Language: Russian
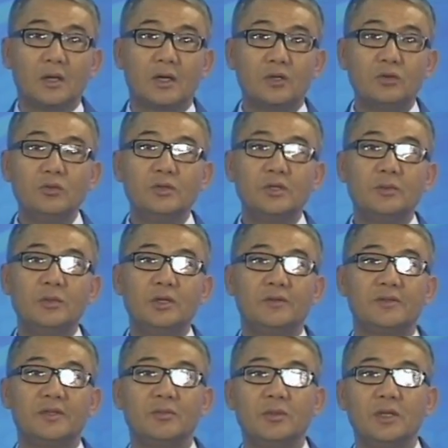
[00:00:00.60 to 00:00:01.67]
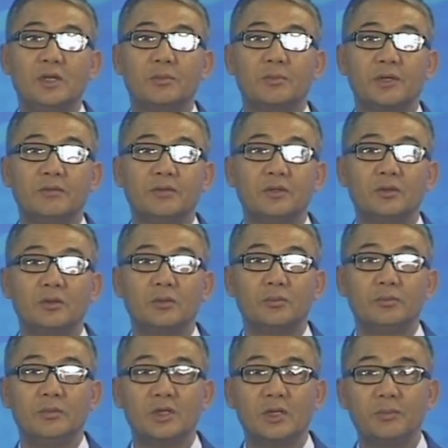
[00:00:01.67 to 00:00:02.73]
Ко Дню семьи в семье проведено
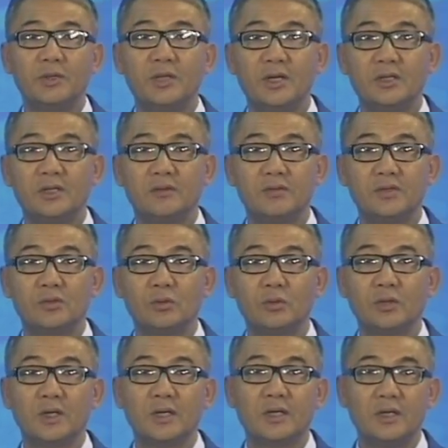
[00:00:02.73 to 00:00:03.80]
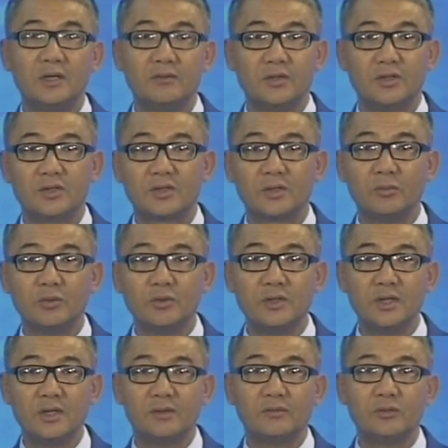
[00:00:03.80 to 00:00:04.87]
мероприятие в историко-краеведческом
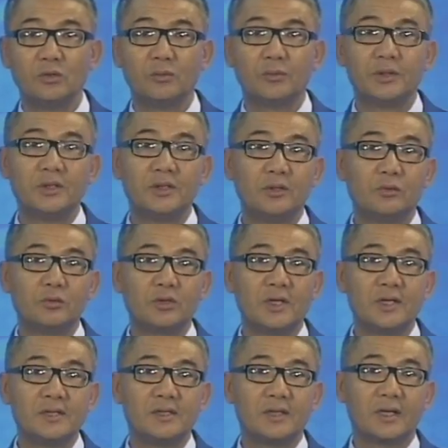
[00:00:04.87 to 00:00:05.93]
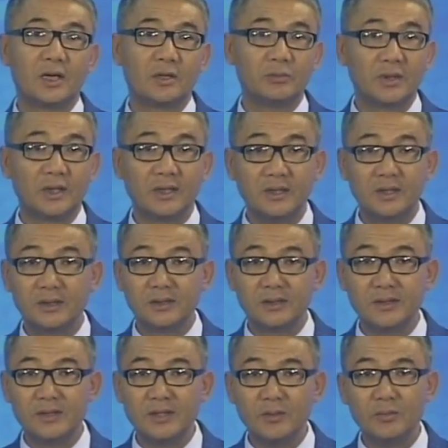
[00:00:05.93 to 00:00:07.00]
музее. В нем приняли участие как многодетные
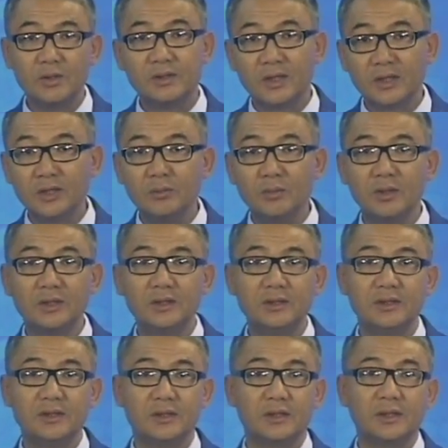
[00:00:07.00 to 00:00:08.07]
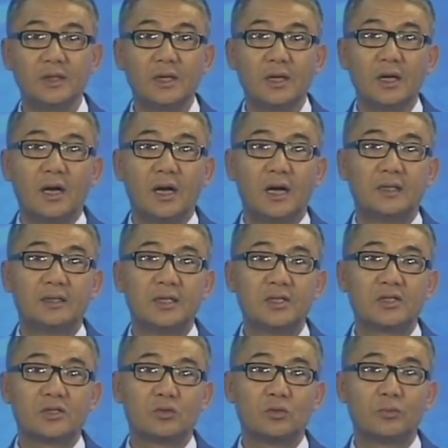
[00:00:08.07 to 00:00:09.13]
семьи, так и молодые, а
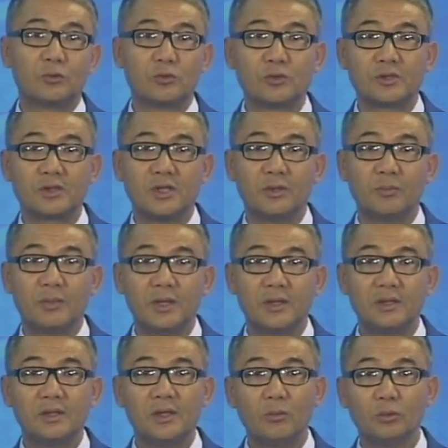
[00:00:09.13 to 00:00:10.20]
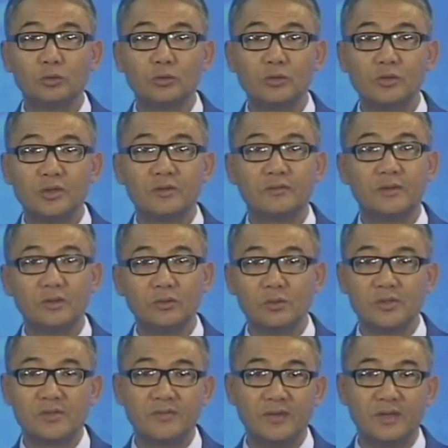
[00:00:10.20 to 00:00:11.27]
также супружеские пары, работающие в одной
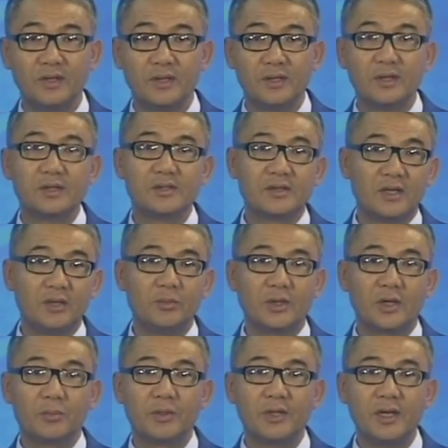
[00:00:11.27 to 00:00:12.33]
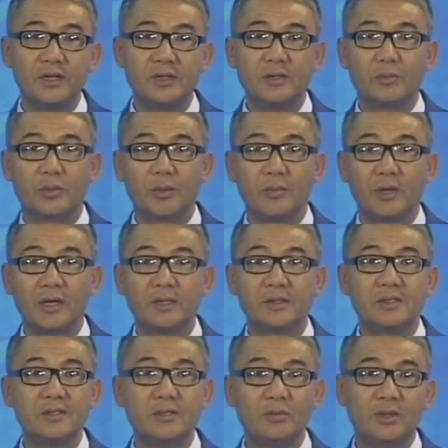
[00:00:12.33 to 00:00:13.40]
сфере. Цель мероприятия –
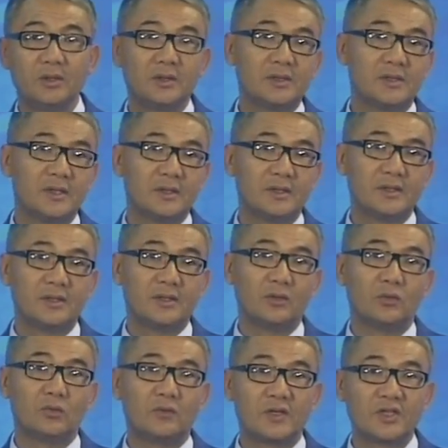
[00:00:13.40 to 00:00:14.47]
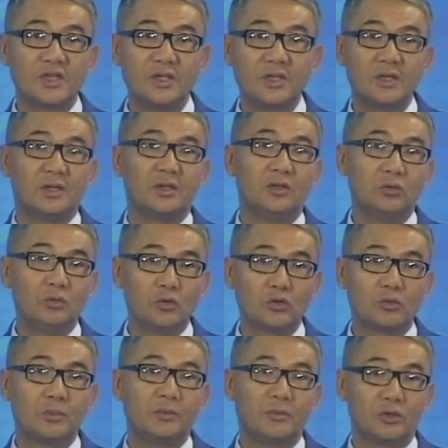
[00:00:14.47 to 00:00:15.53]
пропаганда семейных ценностей, уважения и
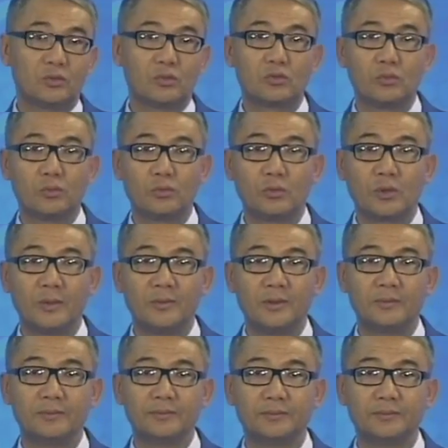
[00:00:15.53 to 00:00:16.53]
дружбы между супругами.